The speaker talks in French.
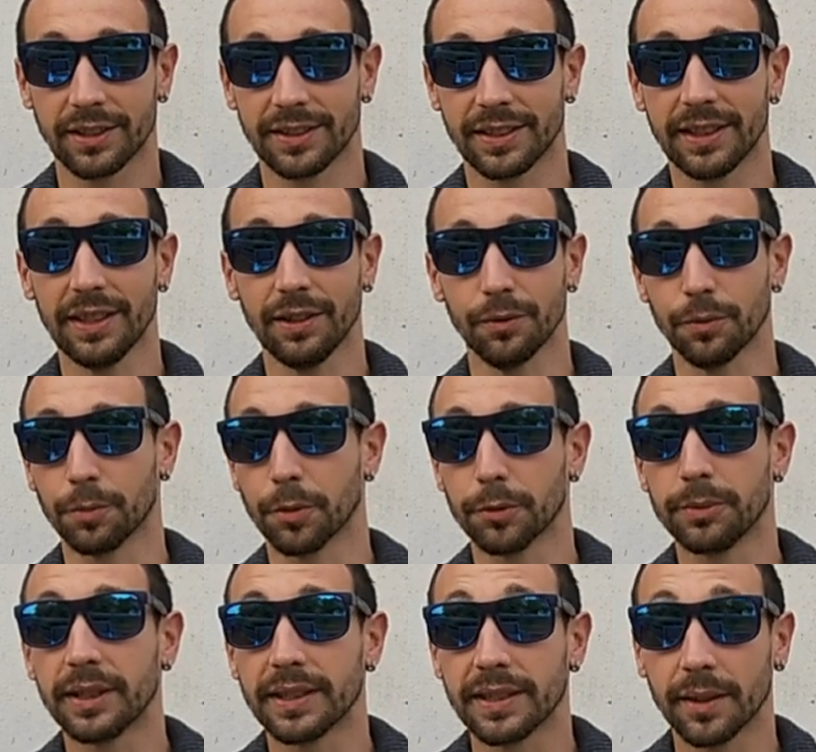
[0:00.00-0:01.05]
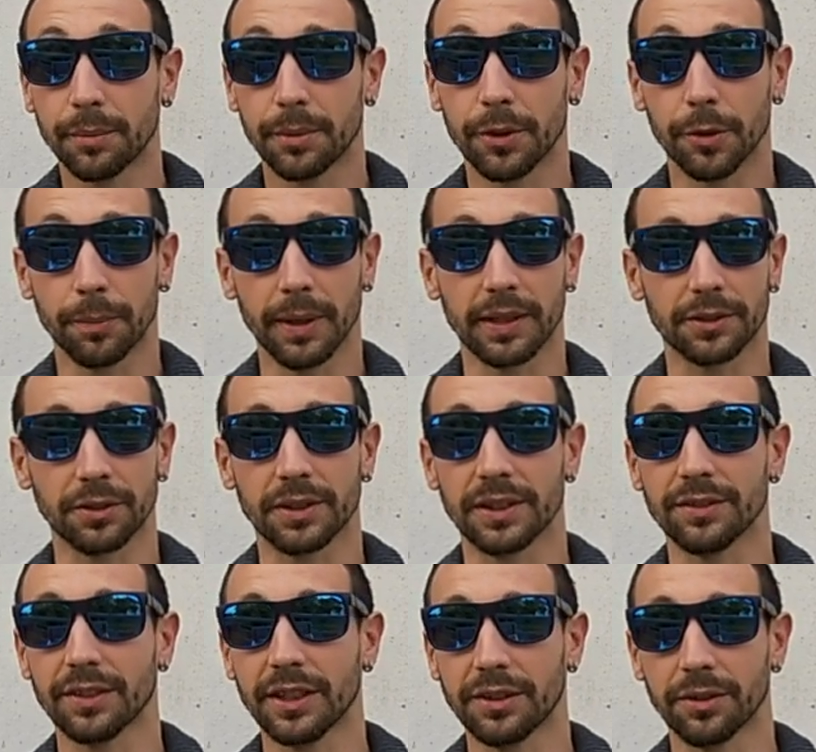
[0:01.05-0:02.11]
c'est au premier abord parce que
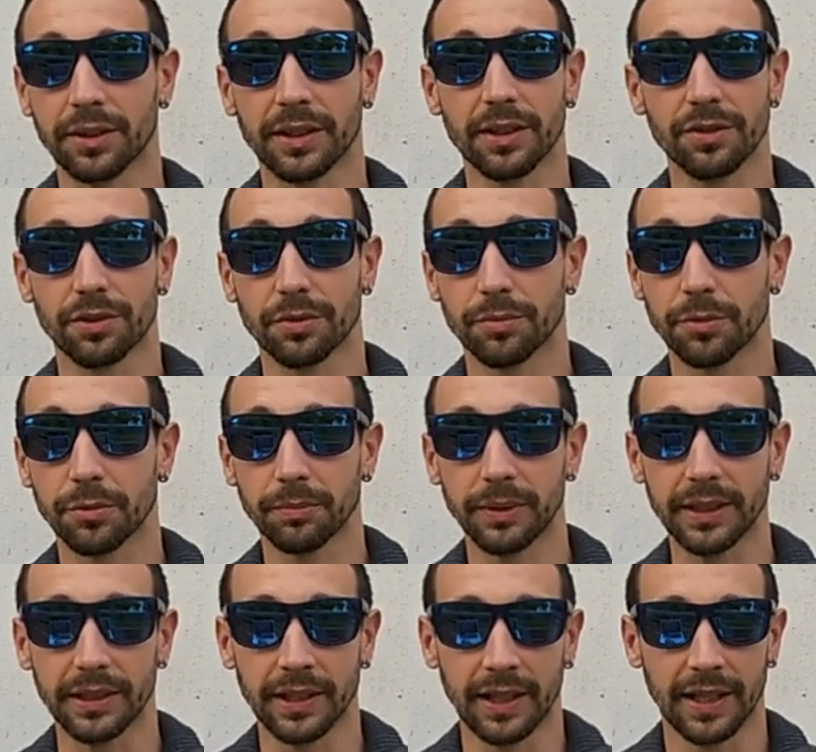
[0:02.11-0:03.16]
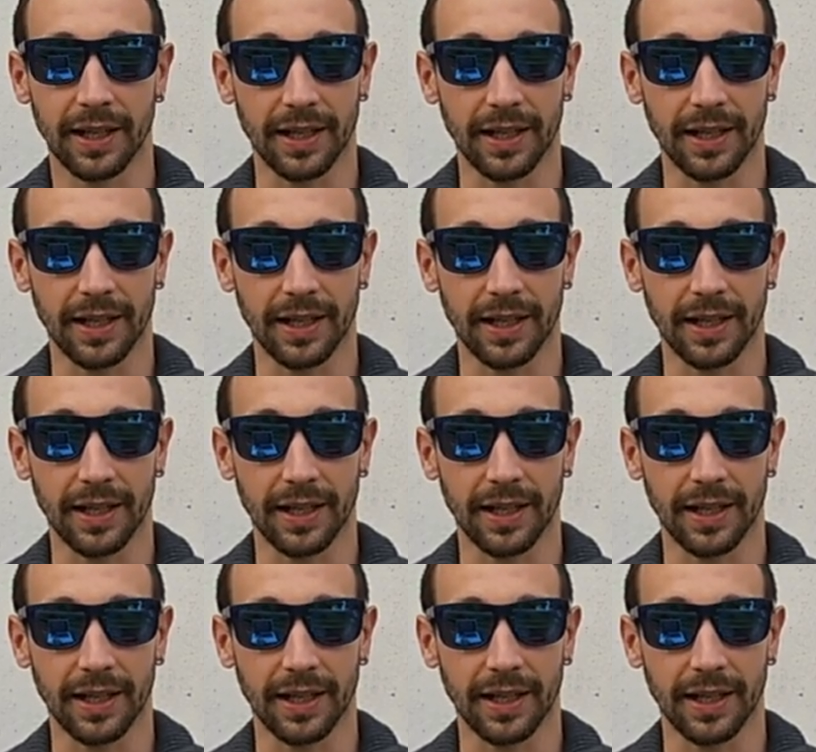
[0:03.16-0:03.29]
c'est vrai que quand je me mets